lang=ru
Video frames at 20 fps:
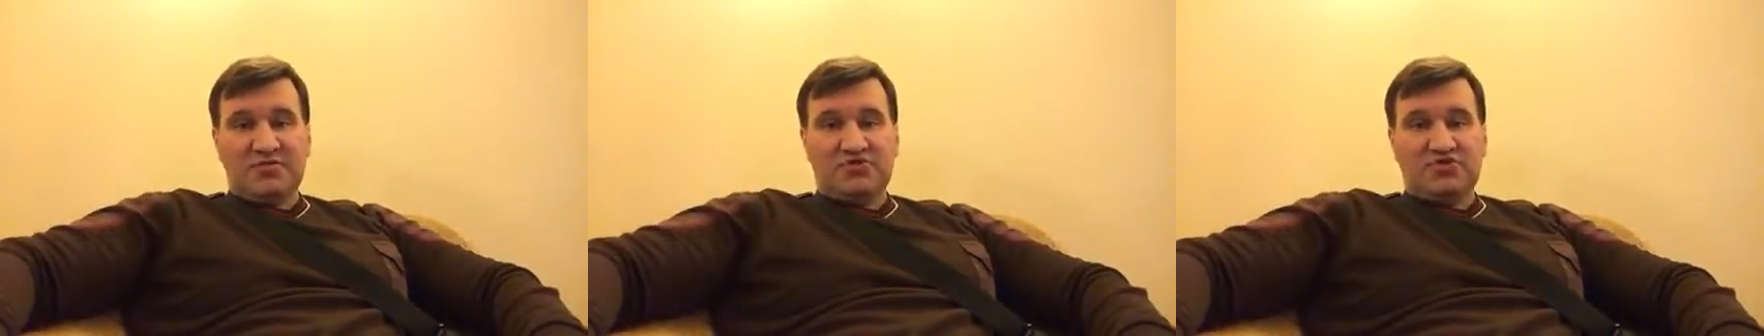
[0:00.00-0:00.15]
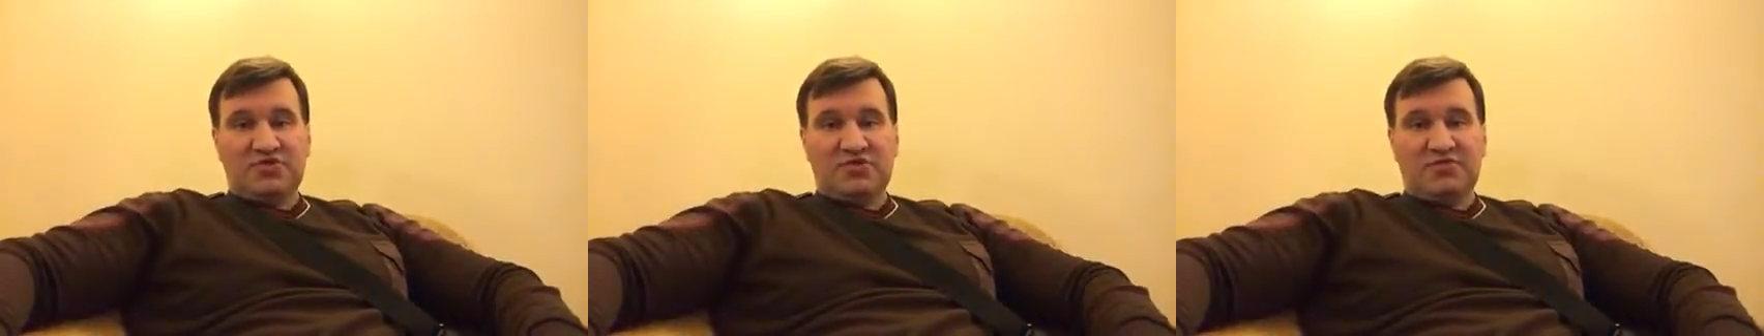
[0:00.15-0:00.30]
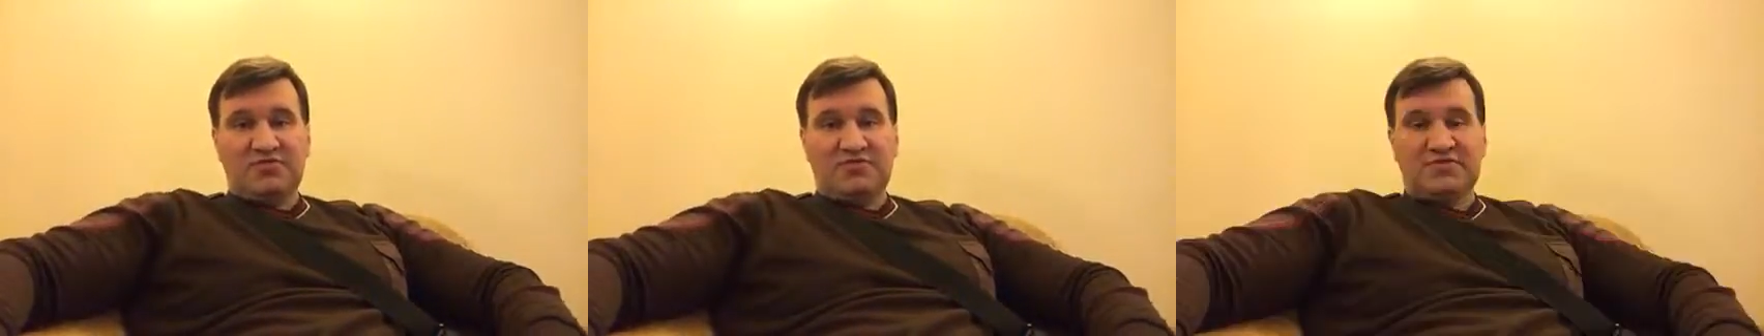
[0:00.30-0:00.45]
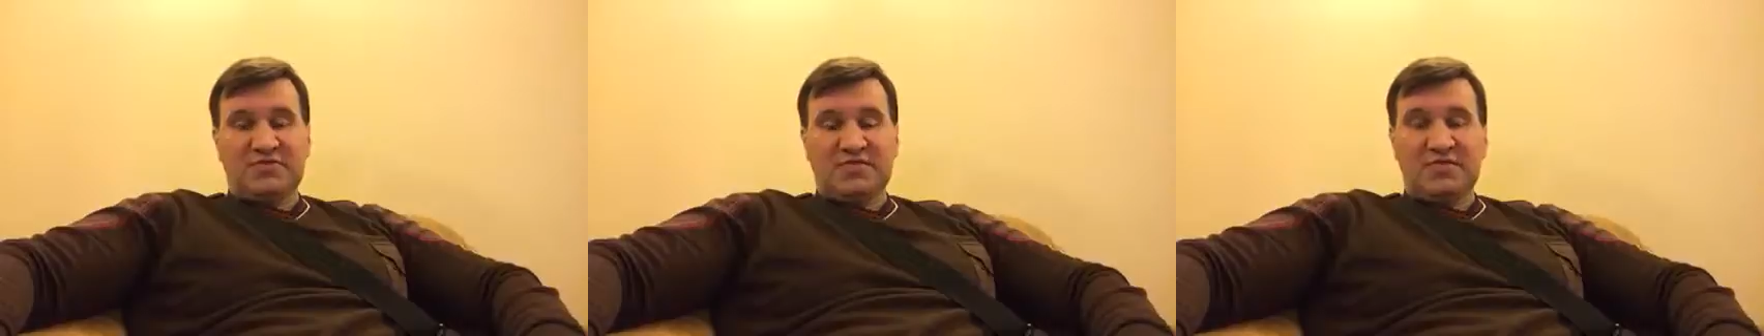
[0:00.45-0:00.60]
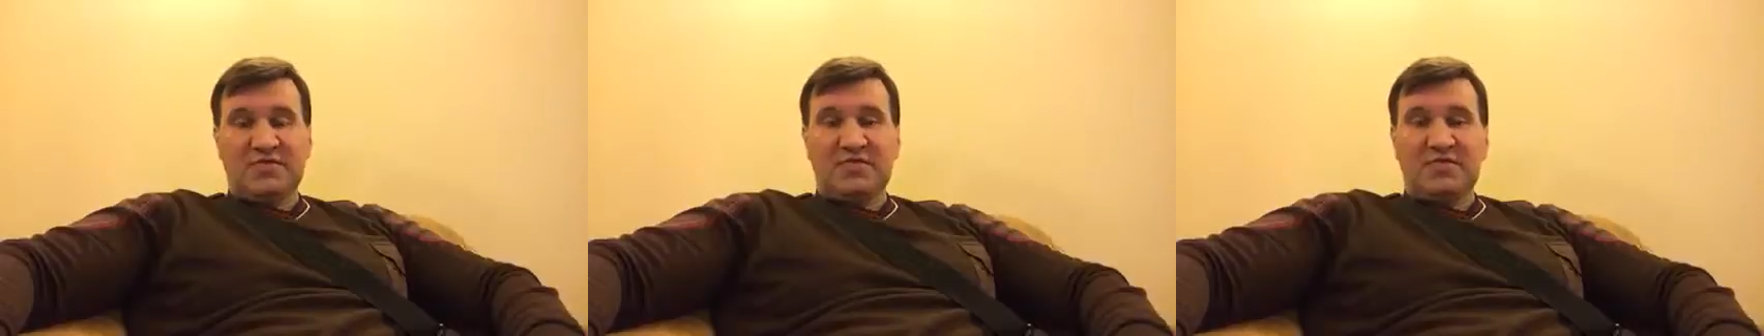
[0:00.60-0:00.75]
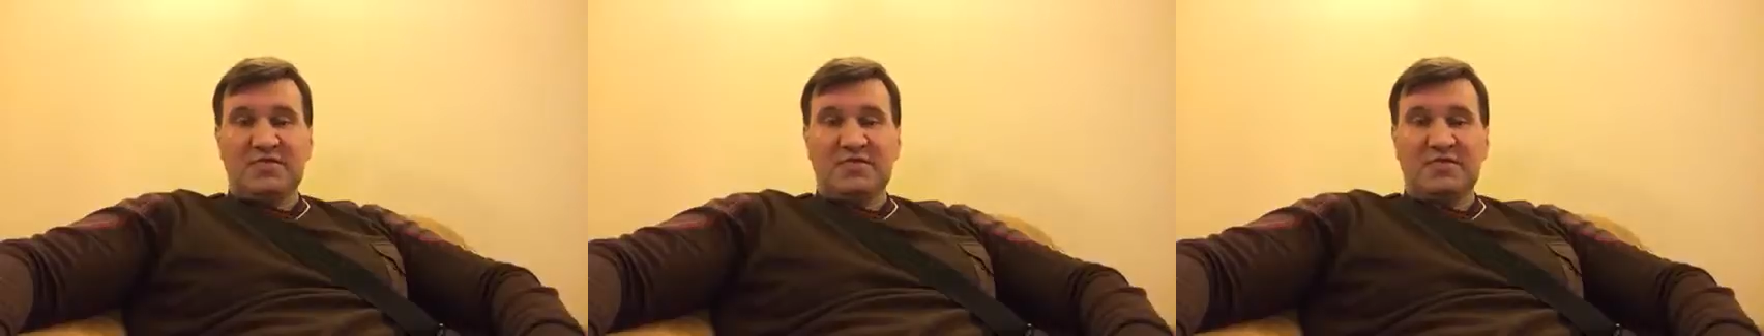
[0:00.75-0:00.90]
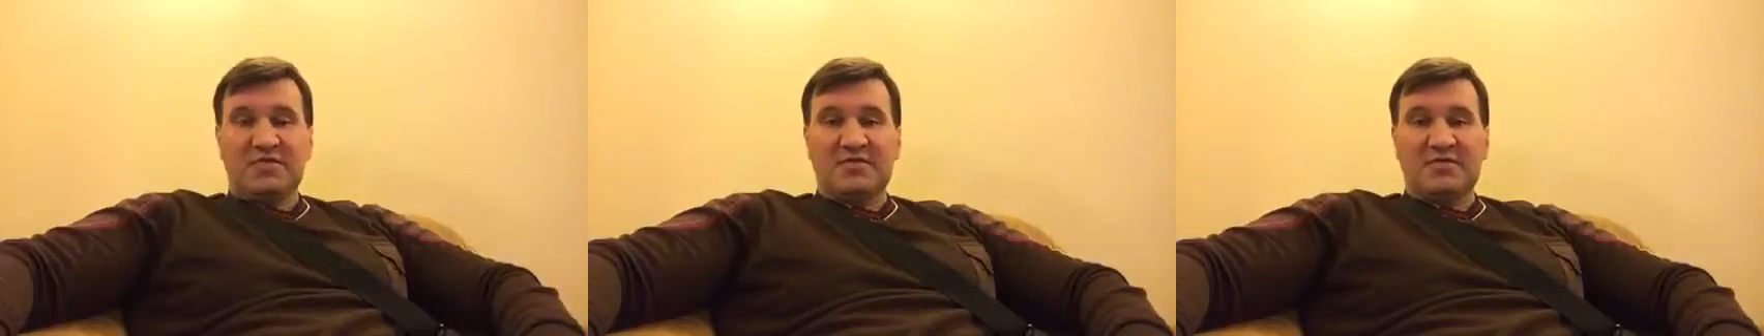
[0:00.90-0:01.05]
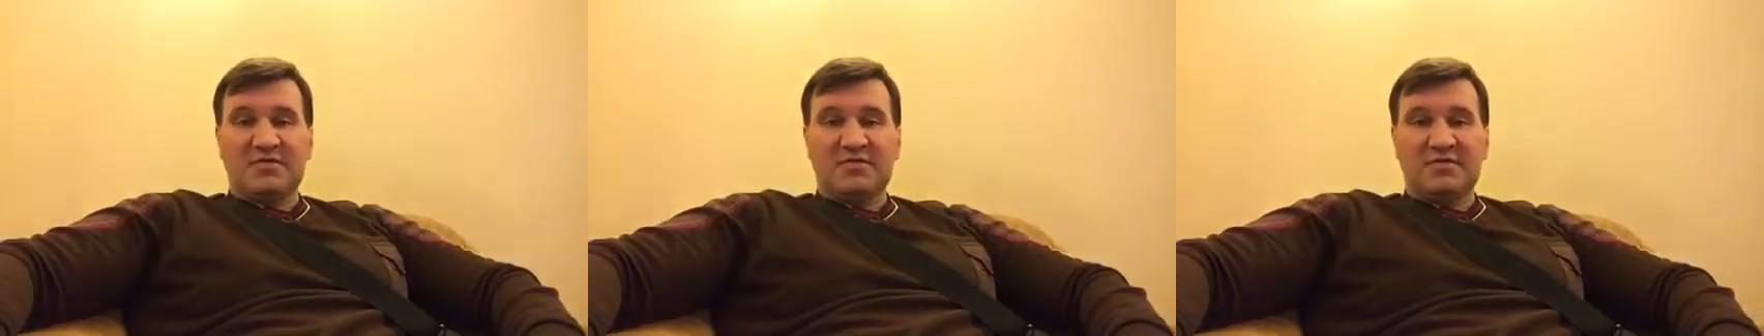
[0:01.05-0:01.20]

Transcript: уж не в силах